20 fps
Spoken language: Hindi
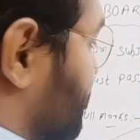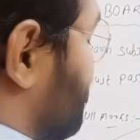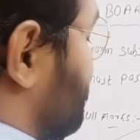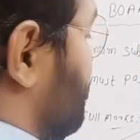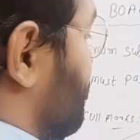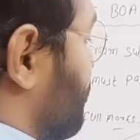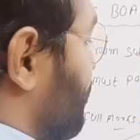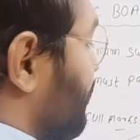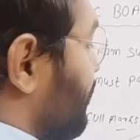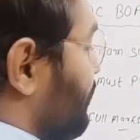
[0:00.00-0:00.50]

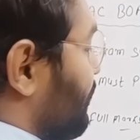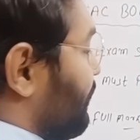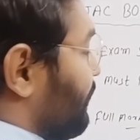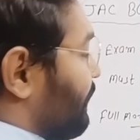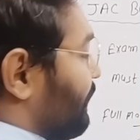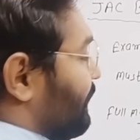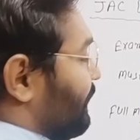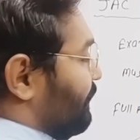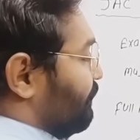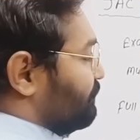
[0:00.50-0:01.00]
समझ लो
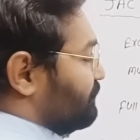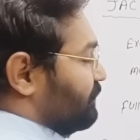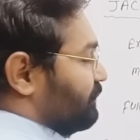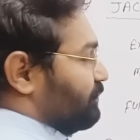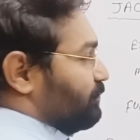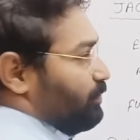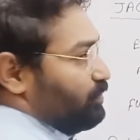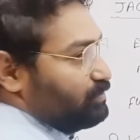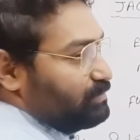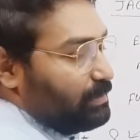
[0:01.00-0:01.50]
ठीक है क्योंकि
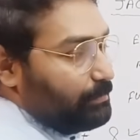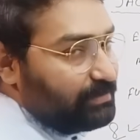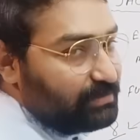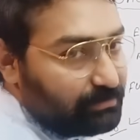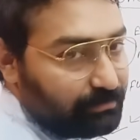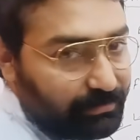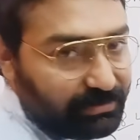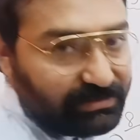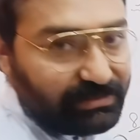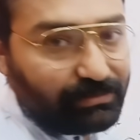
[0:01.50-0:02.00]
बहुत सारे
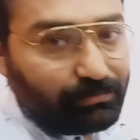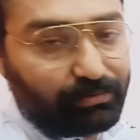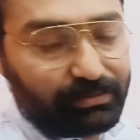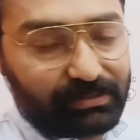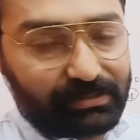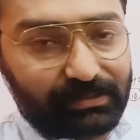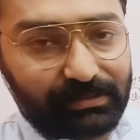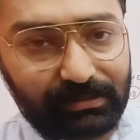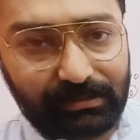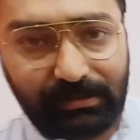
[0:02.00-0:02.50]
बच्चे को
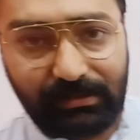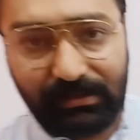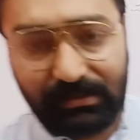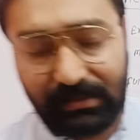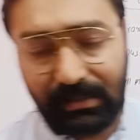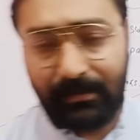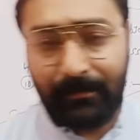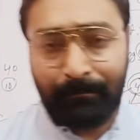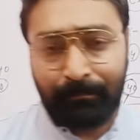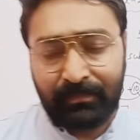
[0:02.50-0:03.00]
ये दिक्कत रहता
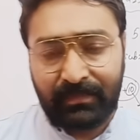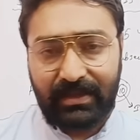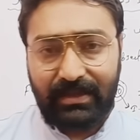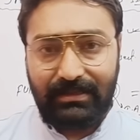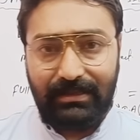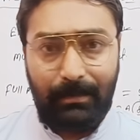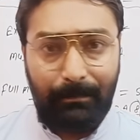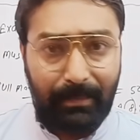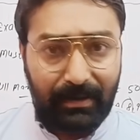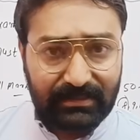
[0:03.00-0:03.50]
है सर
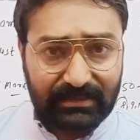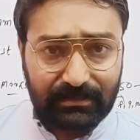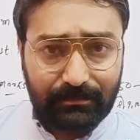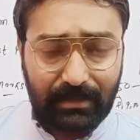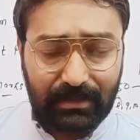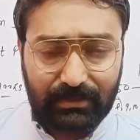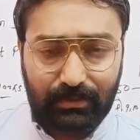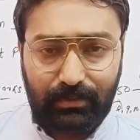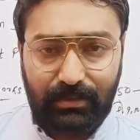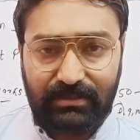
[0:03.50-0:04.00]
कितना पासिंग
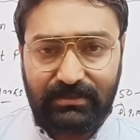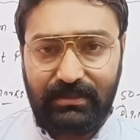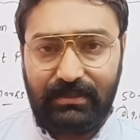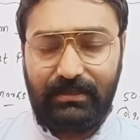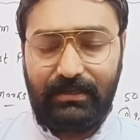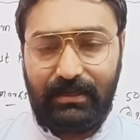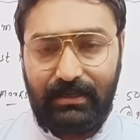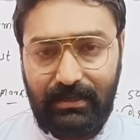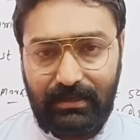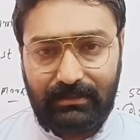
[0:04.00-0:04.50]
मार्क्स होगा सर
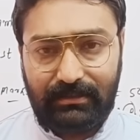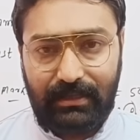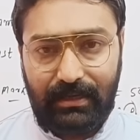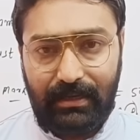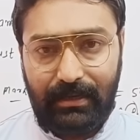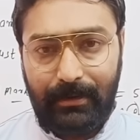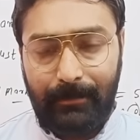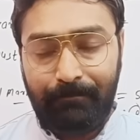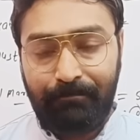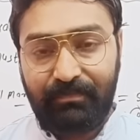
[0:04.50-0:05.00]
डर लगता
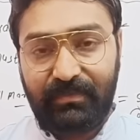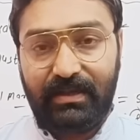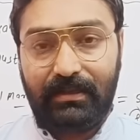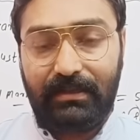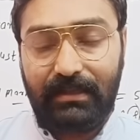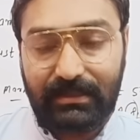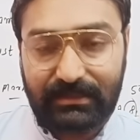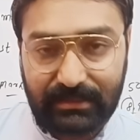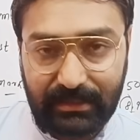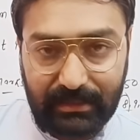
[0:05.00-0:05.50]
है
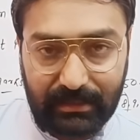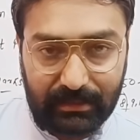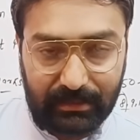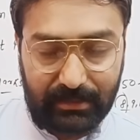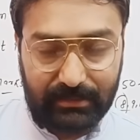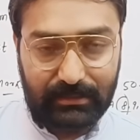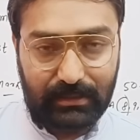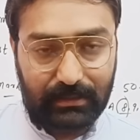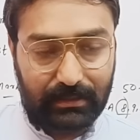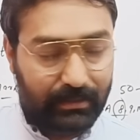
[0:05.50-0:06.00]
कितना सही
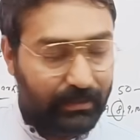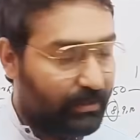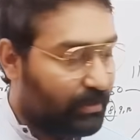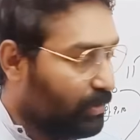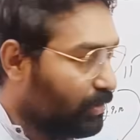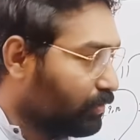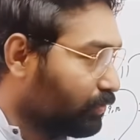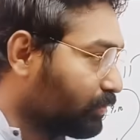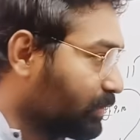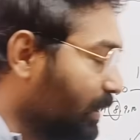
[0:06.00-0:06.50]
करे जाके
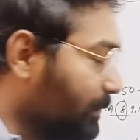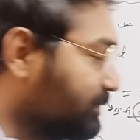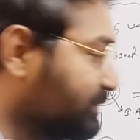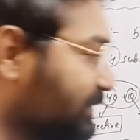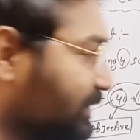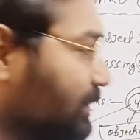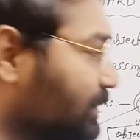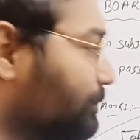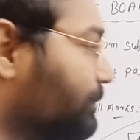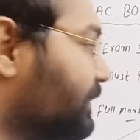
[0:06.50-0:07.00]
तो कम
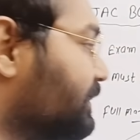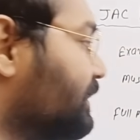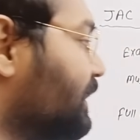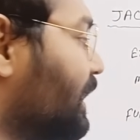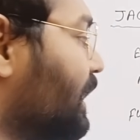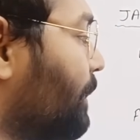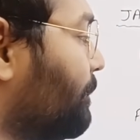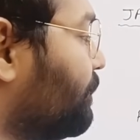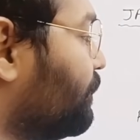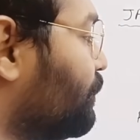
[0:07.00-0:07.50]
से कम भैया
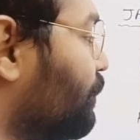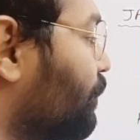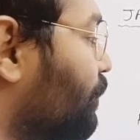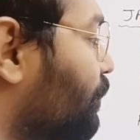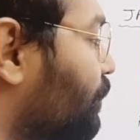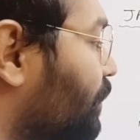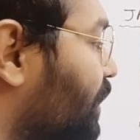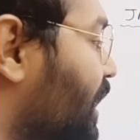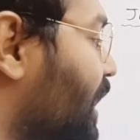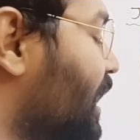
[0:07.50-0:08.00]
आपको
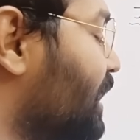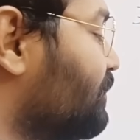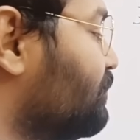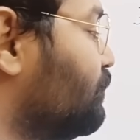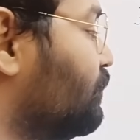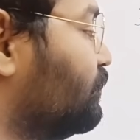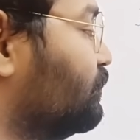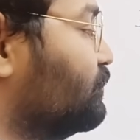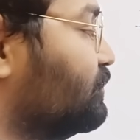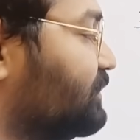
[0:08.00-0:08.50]
आठ
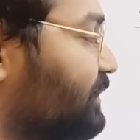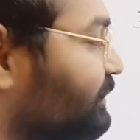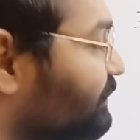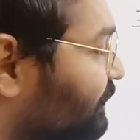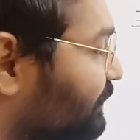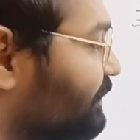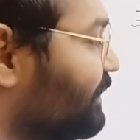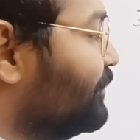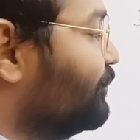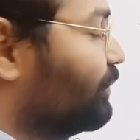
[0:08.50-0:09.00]
हो तो सही
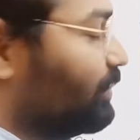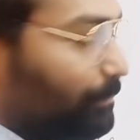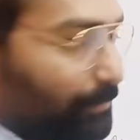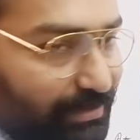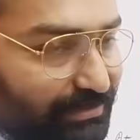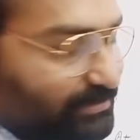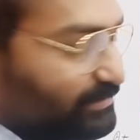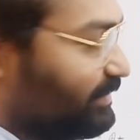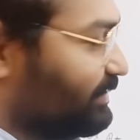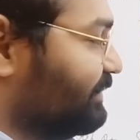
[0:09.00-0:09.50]
करना ही होगा
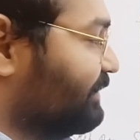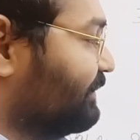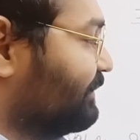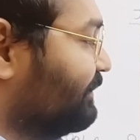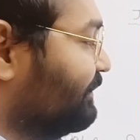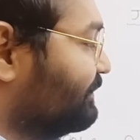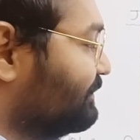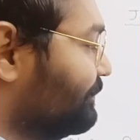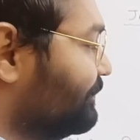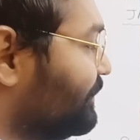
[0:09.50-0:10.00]
पास करने
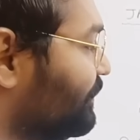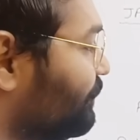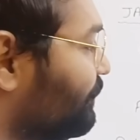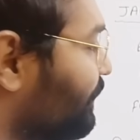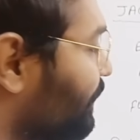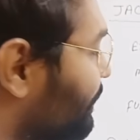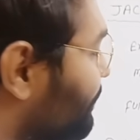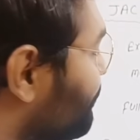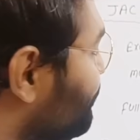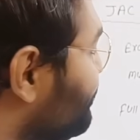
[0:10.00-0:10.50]
के लिए समझ रहे हो
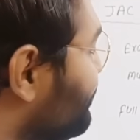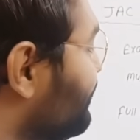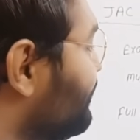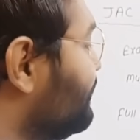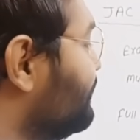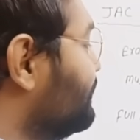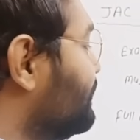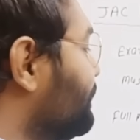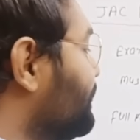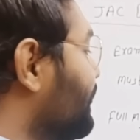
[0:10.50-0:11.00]
ना
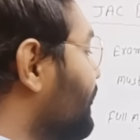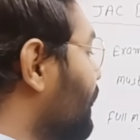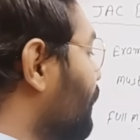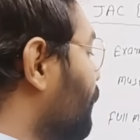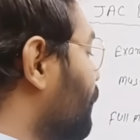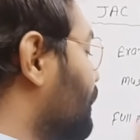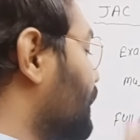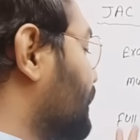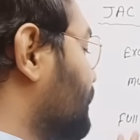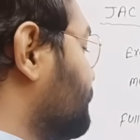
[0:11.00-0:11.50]
तब यह
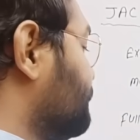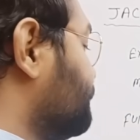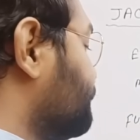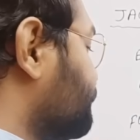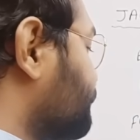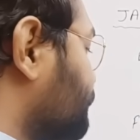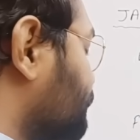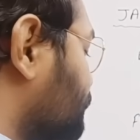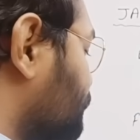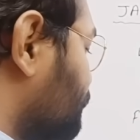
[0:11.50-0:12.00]
होगा
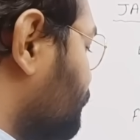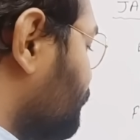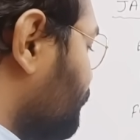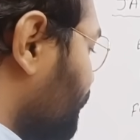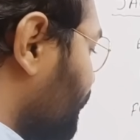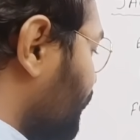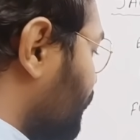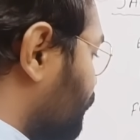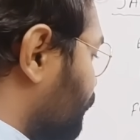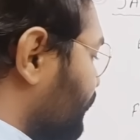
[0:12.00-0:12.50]

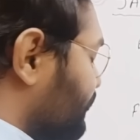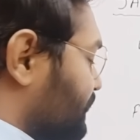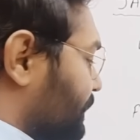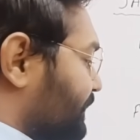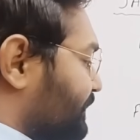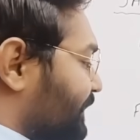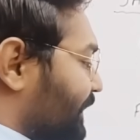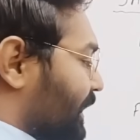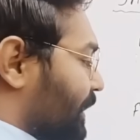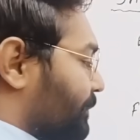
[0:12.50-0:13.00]
तो
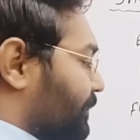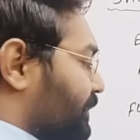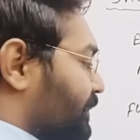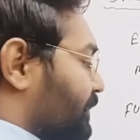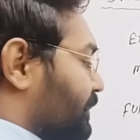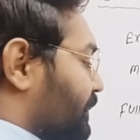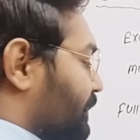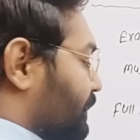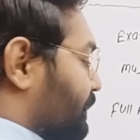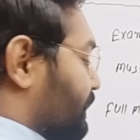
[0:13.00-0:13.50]
समझ गया आप
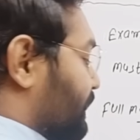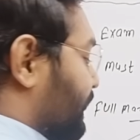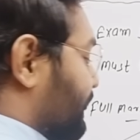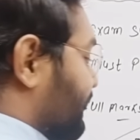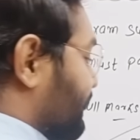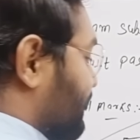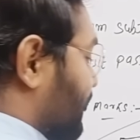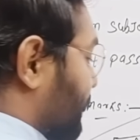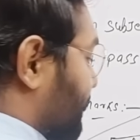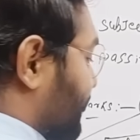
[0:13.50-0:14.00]

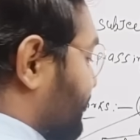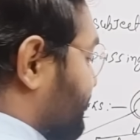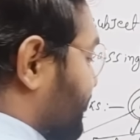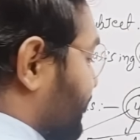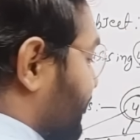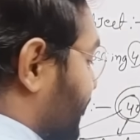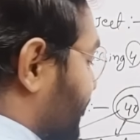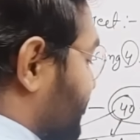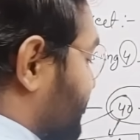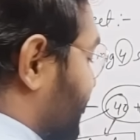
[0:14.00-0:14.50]
थर्टी थ्री
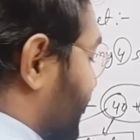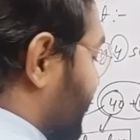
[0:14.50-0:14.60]
परसेंट यानी